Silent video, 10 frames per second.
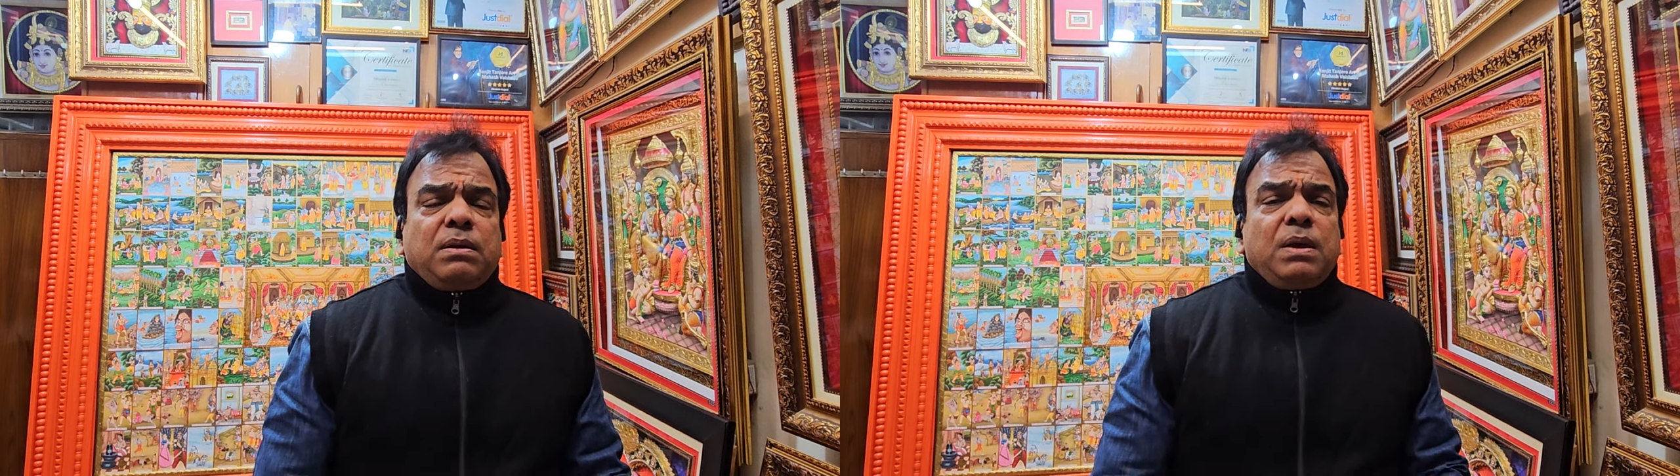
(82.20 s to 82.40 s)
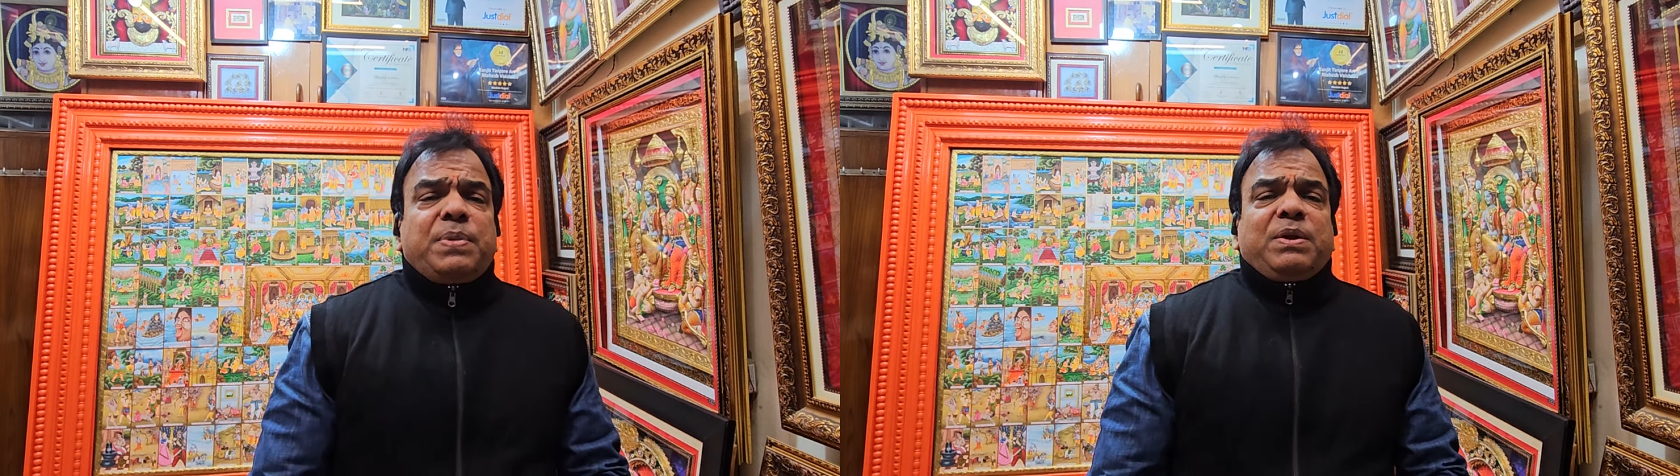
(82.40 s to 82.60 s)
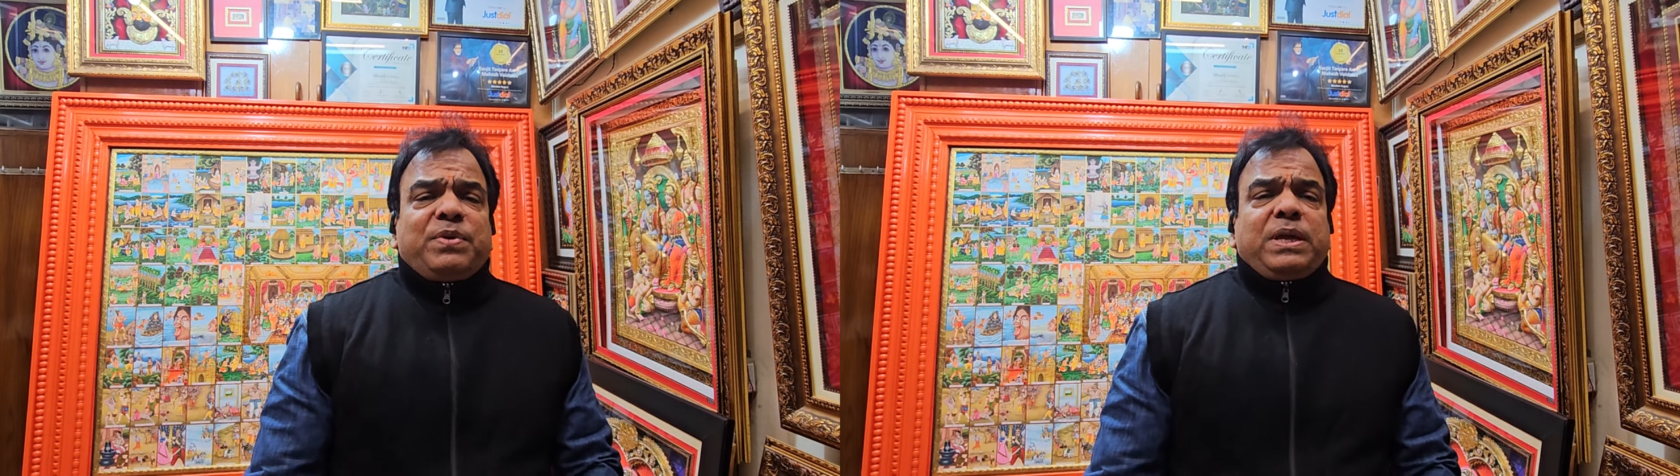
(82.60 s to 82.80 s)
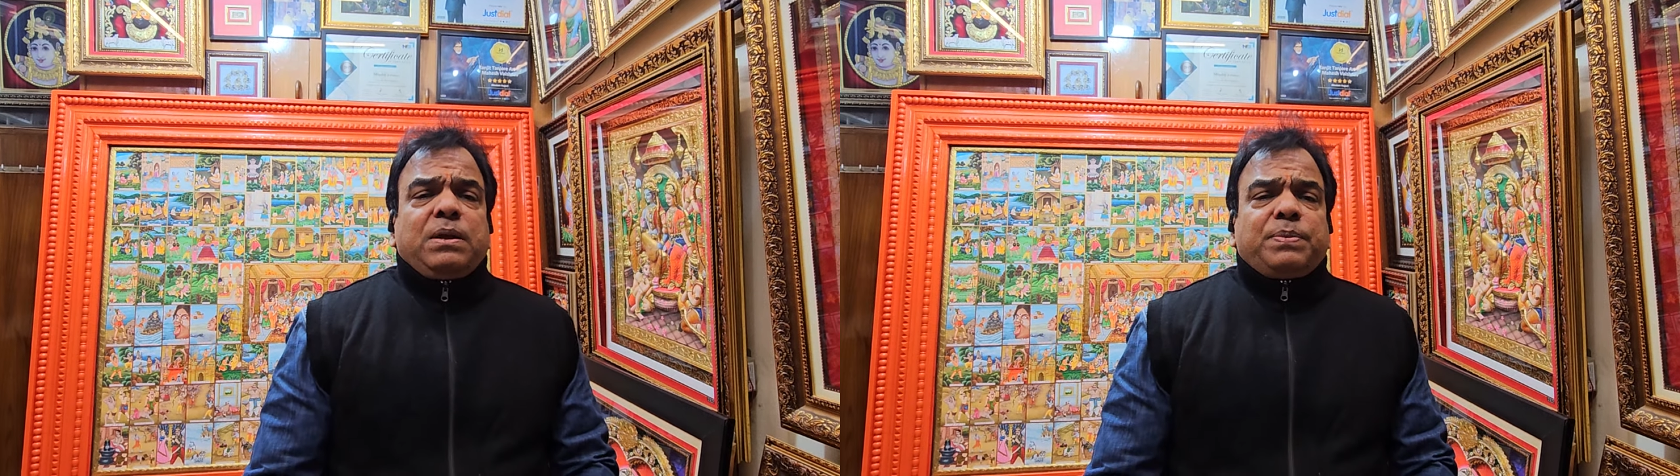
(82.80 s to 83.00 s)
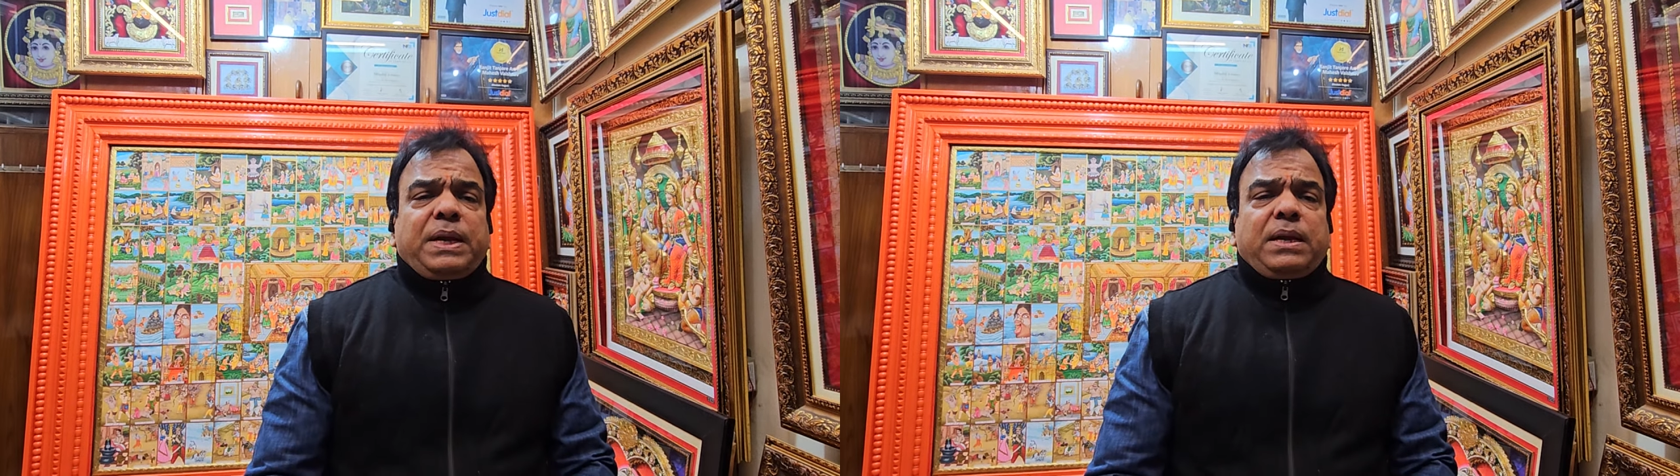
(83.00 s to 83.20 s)
ये बनवाई
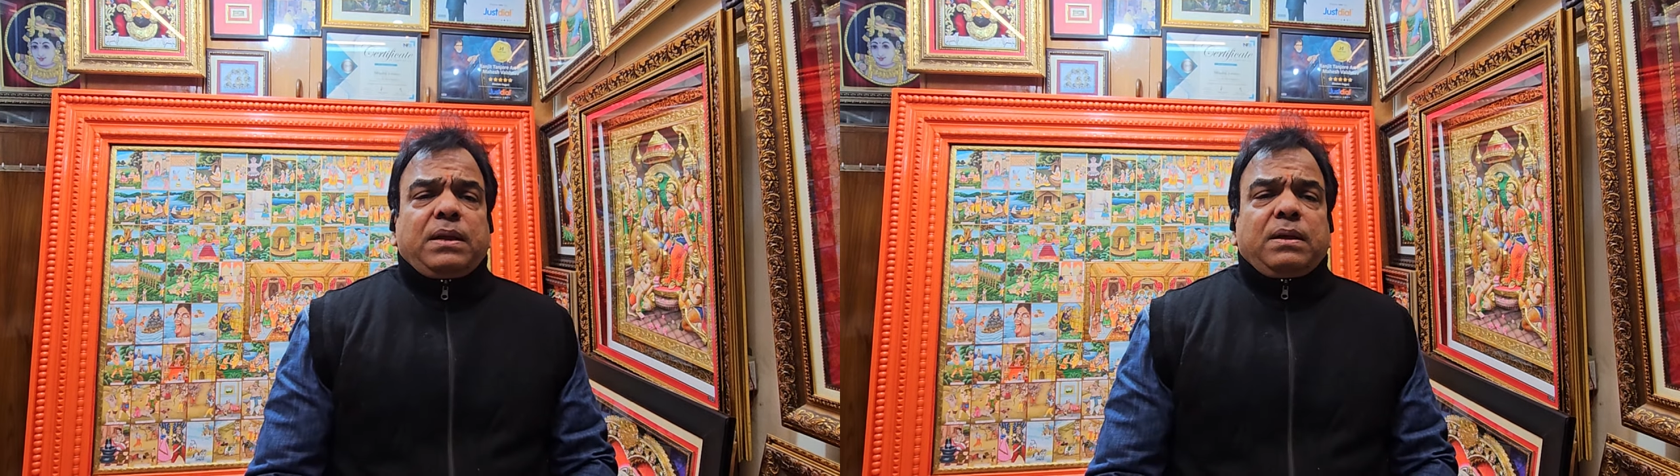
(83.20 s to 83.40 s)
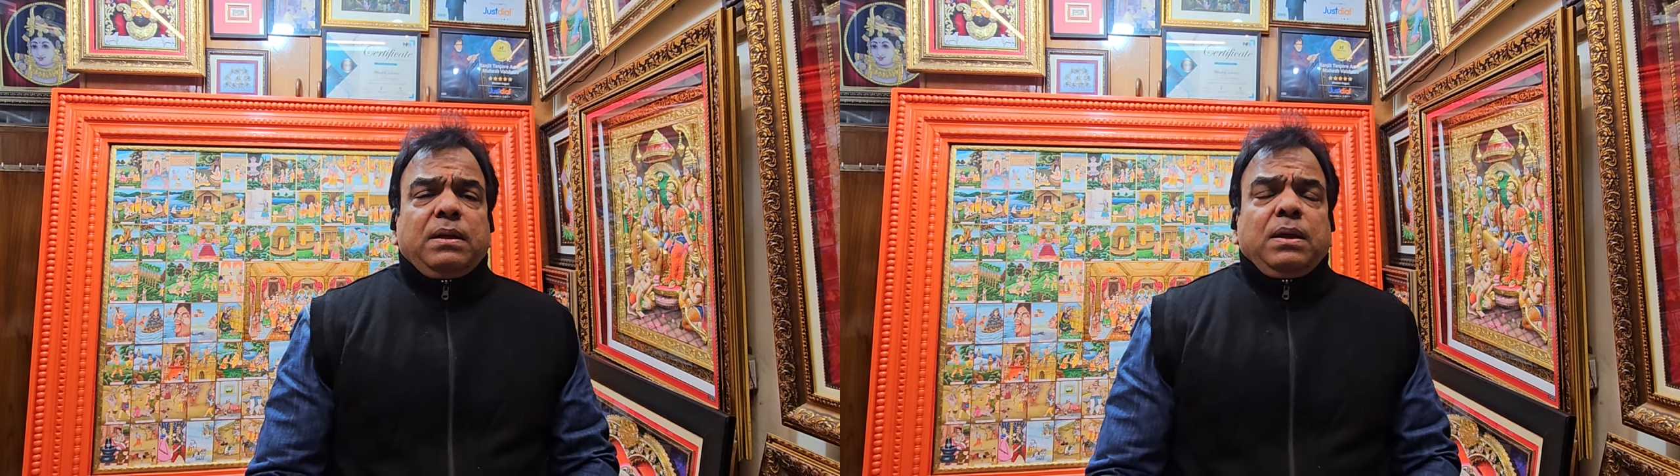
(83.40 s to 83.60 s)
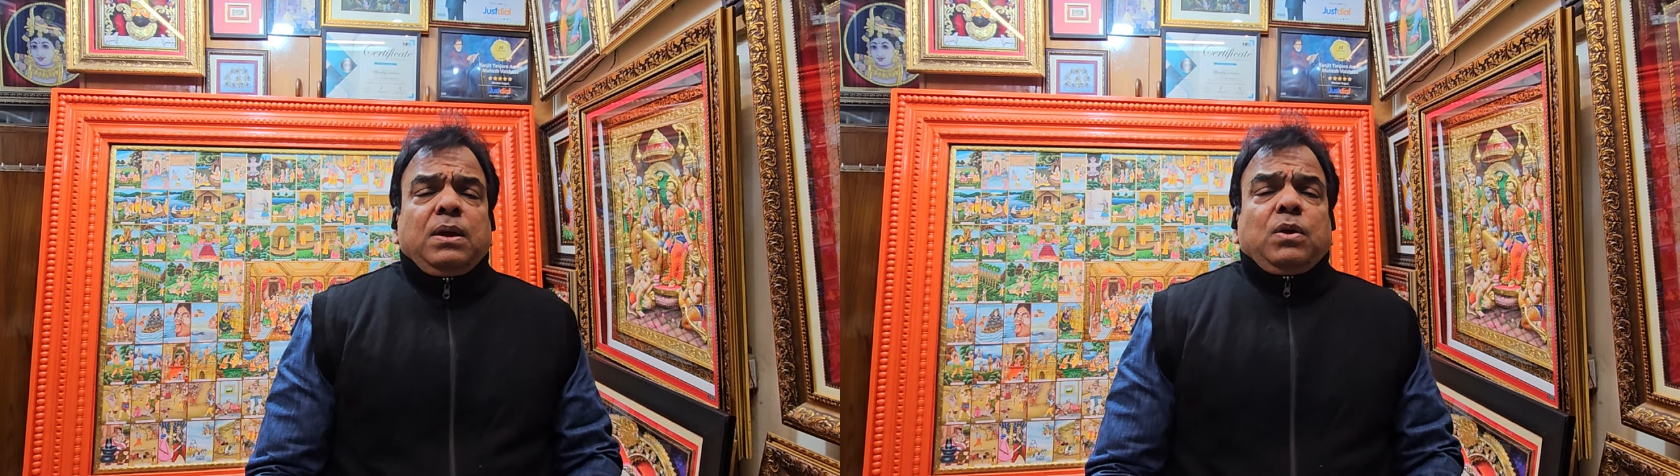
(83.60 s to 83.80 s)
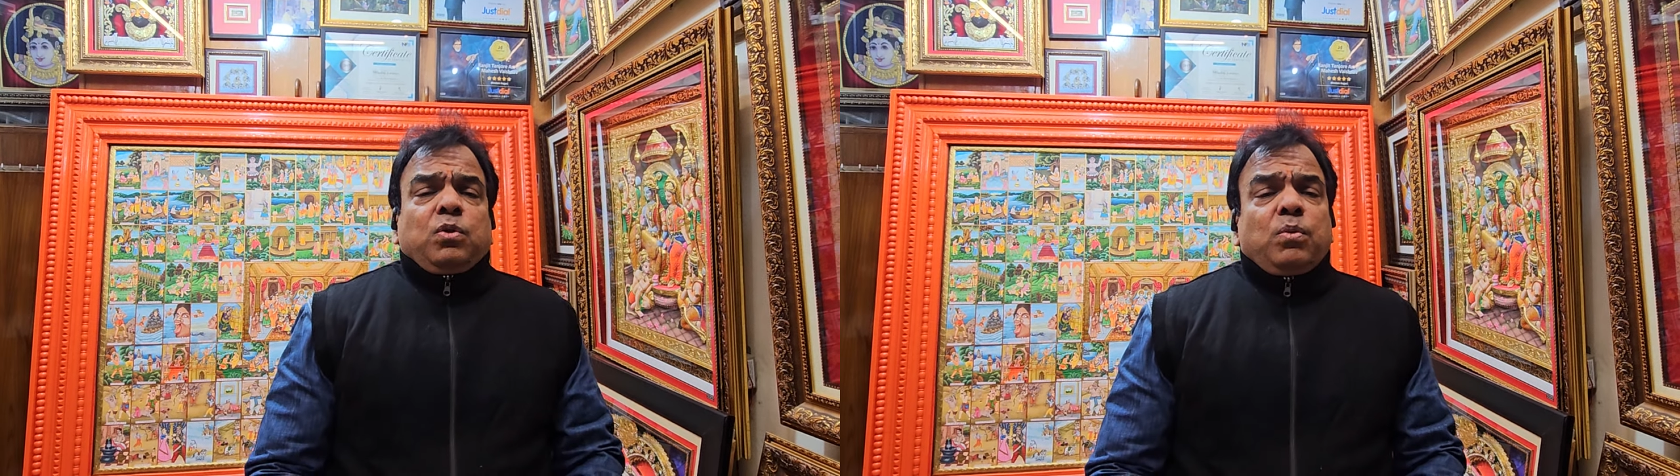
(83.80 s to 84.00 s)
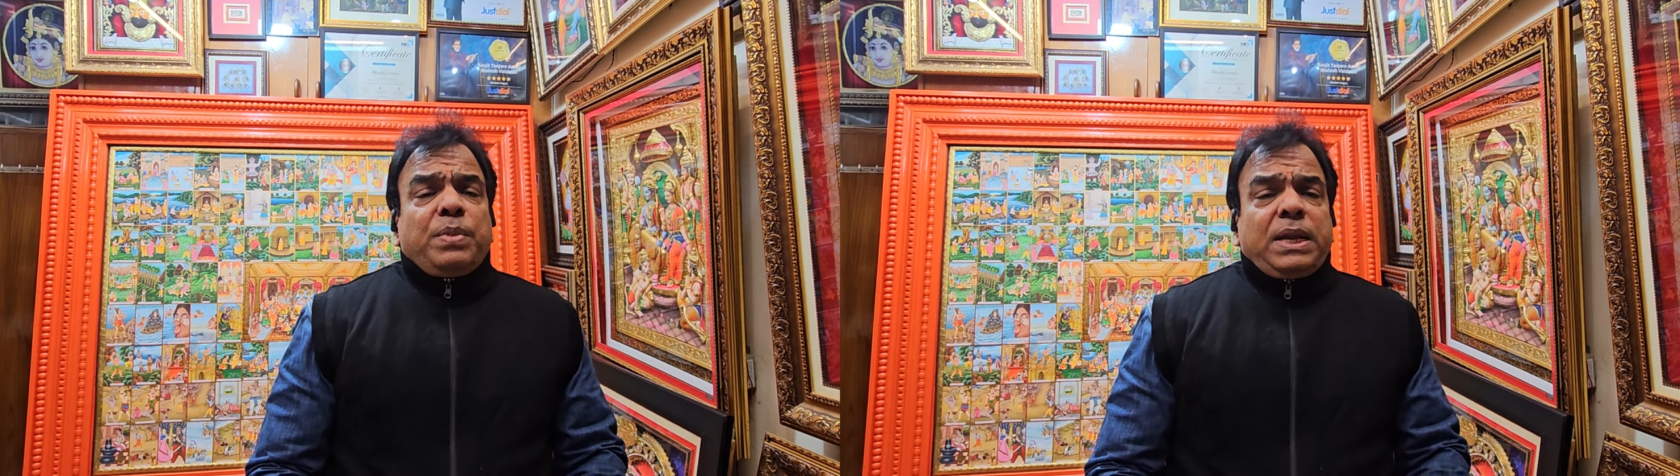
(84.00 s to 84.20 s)
है पेंटिंग
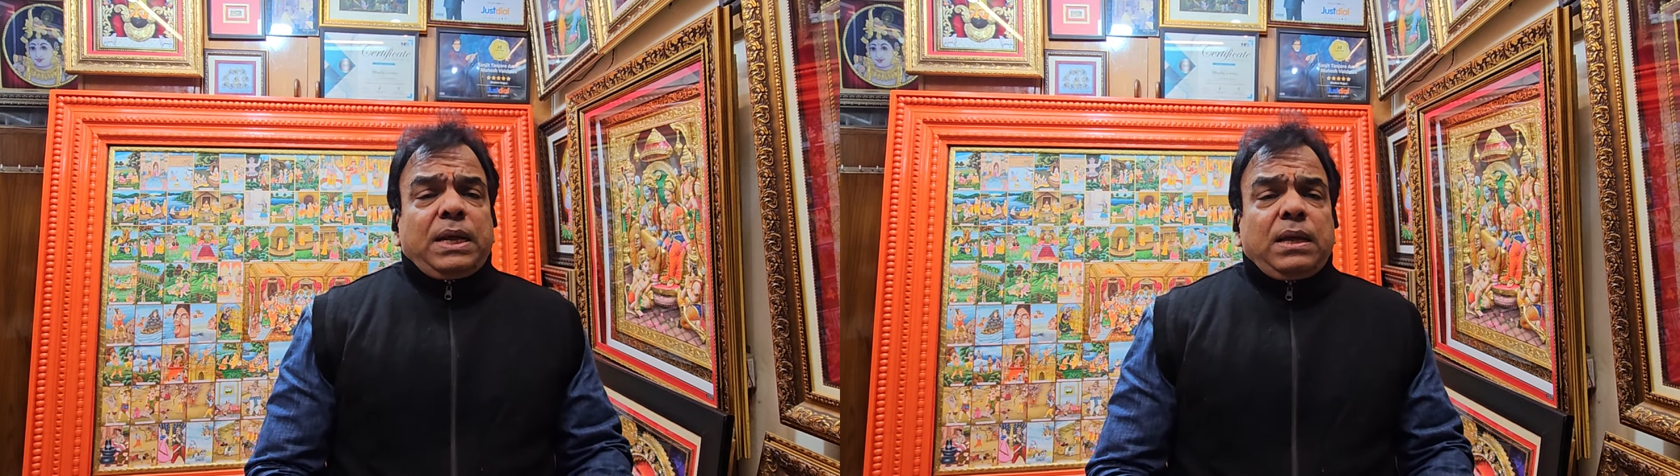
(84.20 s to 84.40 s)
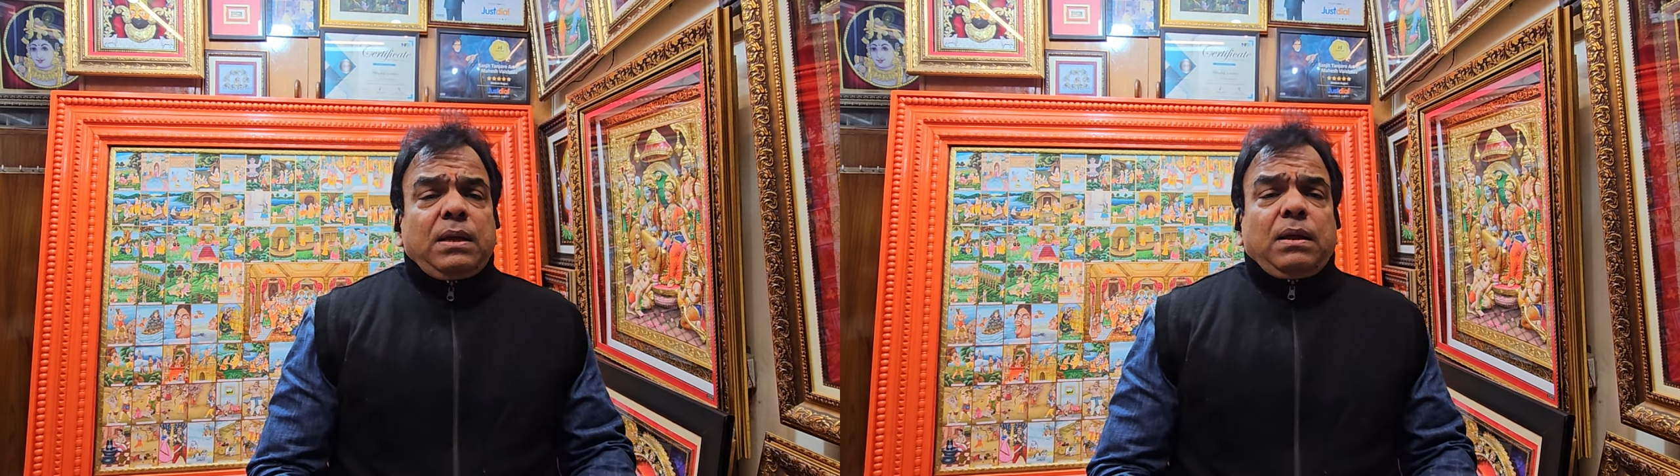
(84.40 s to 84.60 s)
तो मैंने